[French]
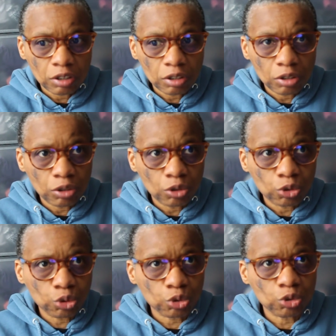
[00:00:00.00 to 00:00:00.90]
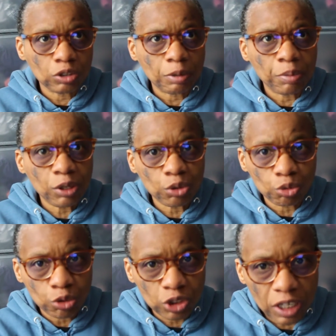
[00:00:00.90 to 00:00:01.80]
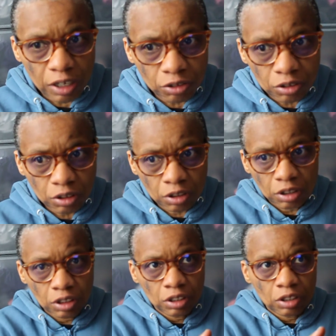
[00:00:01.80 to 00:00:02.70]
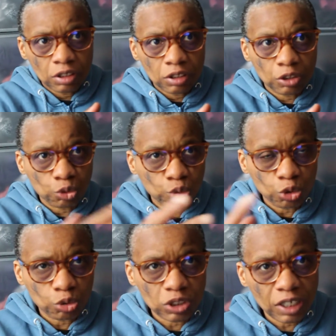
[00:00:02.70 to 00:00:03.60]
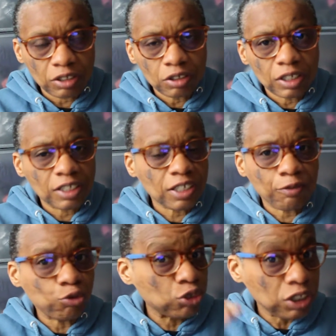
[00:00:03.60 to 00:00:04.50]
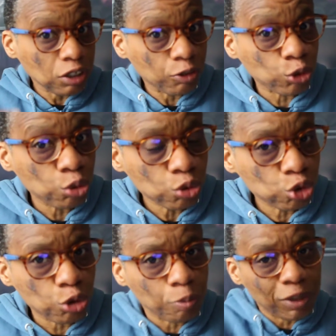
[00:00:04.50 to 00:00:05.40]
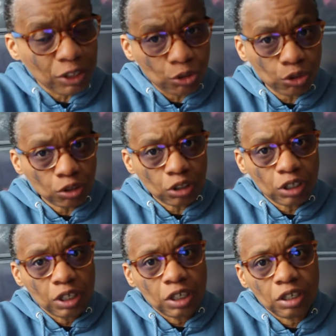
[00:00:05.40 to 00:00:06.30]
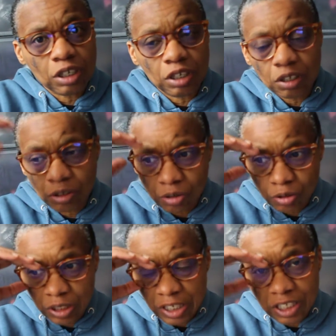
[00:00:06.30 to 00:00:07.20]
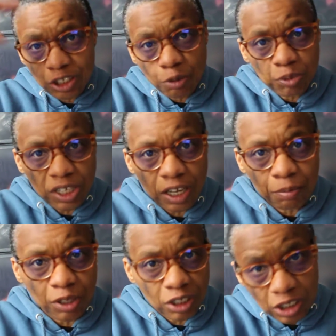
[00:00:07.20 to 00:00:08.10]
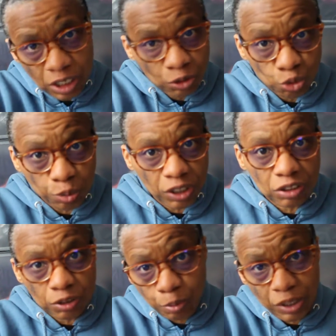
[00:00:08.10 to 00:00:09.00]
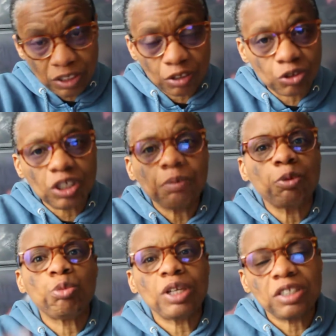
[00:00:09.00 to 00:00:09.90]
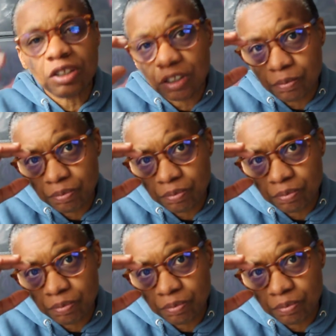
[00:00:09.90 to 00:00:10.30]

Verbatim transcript: euh, sur ce qu'on appelle le Rose Garden, qui entoure le Rose Garden. Et ça veut dire, en gros, que maintenant, euh, l'hélicoptère américain du présidentiel, il ne peut plus atterrir.